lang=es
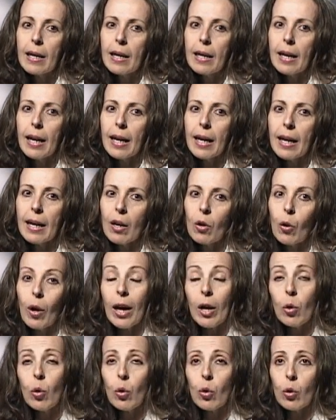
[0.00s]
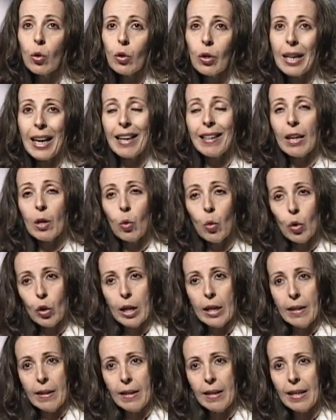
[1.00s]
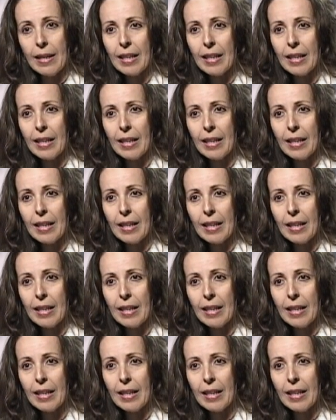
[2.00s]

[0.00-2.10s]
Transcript: los adultos y las adultas